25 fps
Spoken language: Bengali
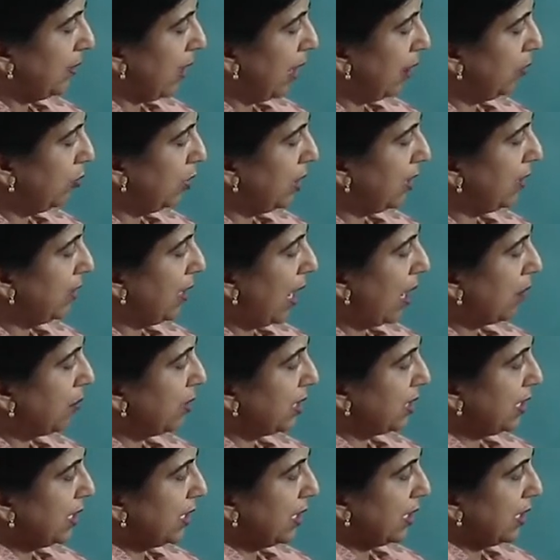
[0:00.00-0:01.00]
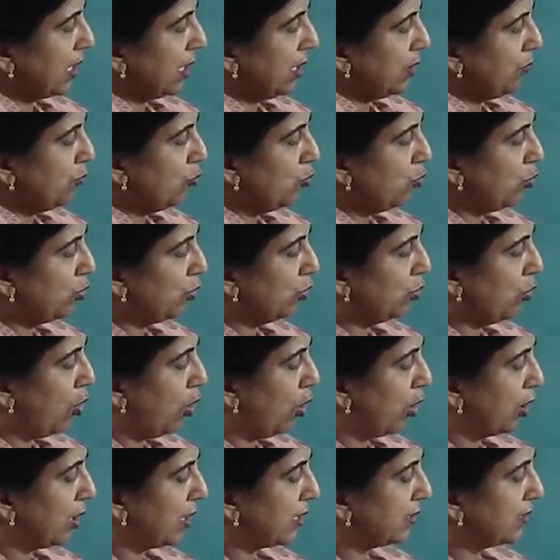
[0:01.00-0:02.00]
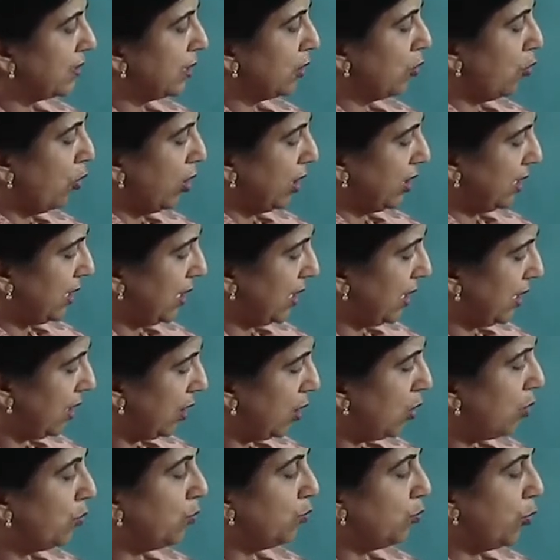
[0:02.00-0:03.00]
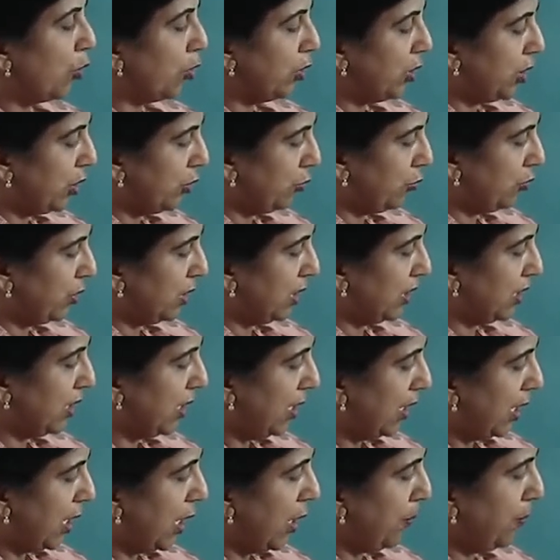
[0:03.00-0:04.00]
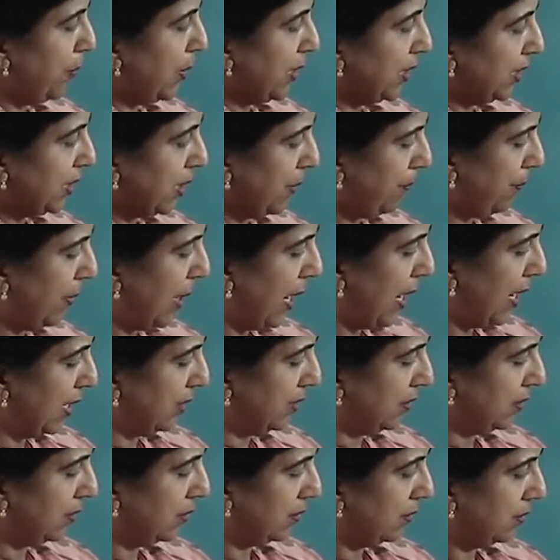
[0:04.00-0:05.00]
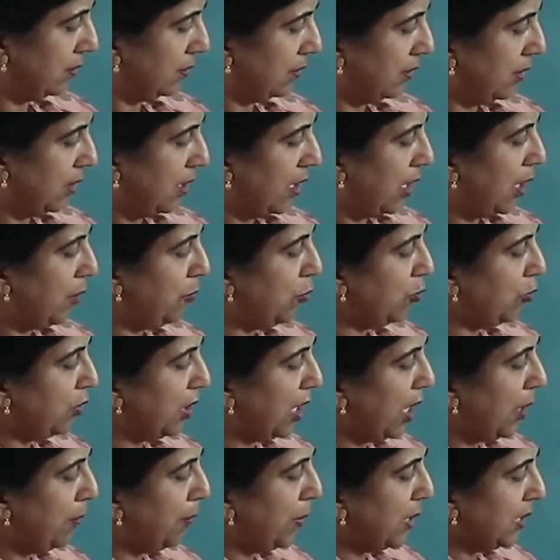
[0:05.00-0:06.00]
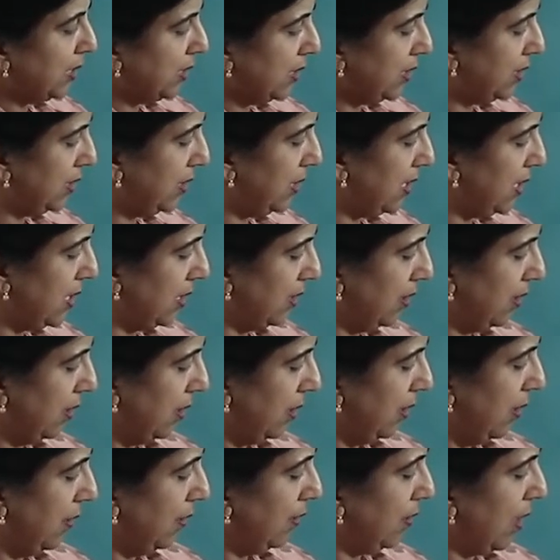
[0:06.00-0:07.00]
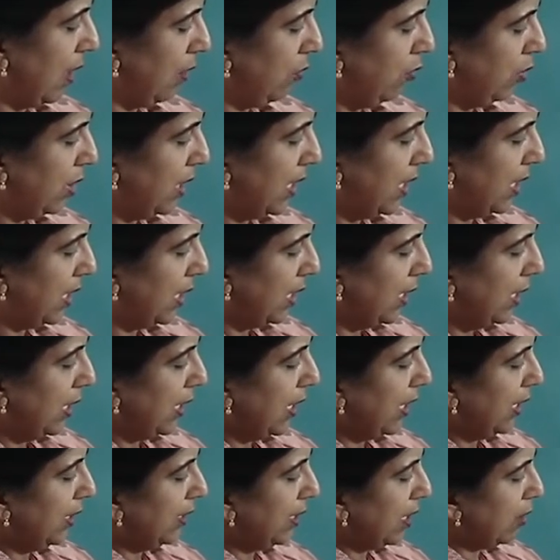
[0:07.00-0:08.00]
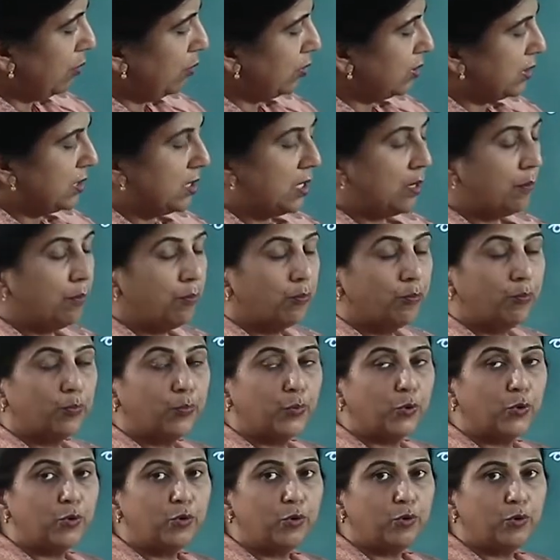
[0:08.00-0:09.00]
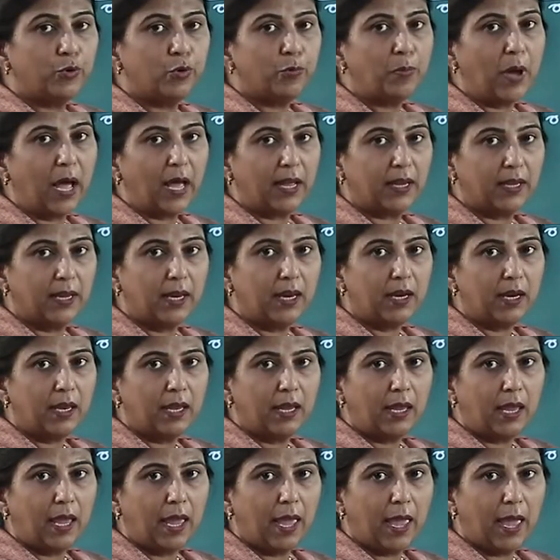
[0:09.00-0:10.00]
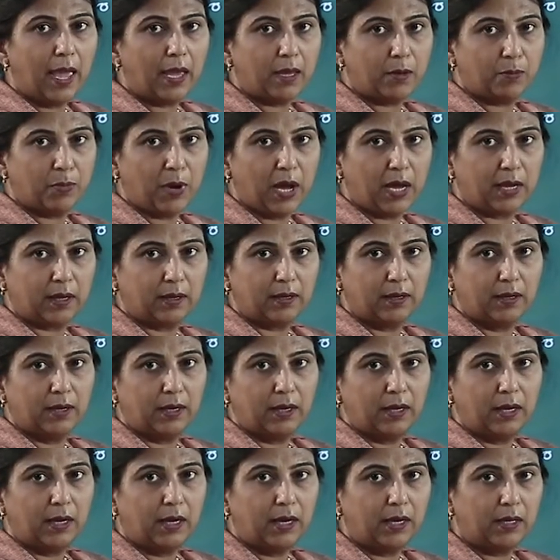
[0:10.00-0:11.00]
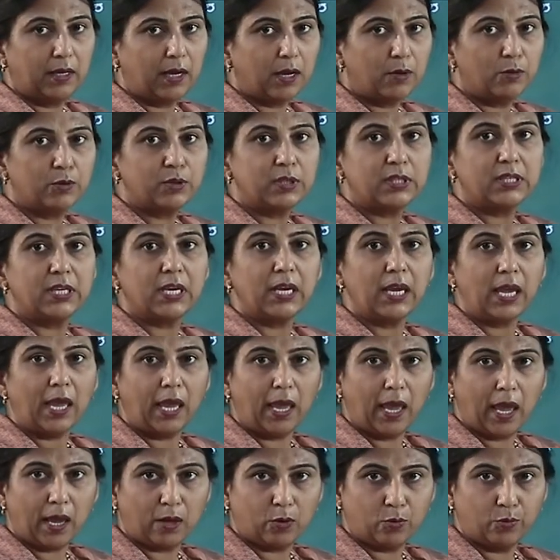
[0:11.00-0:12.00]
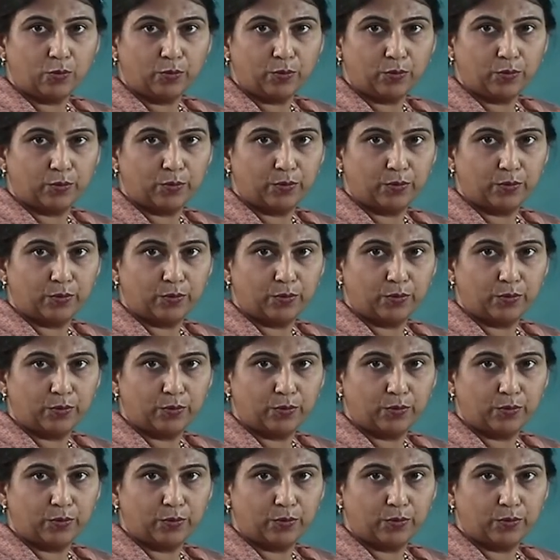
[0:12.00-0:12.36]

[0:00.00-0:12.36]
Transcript: তাহলে আমাদের এখানে মোট ঘর আছে কয়টি পনেরোটি এপাশে পাঁচ এবং এপাশে তিন তাহলে এটা হচ্ছে পনেরো ভাগের এক ভাগ এটা হচ্ছে একক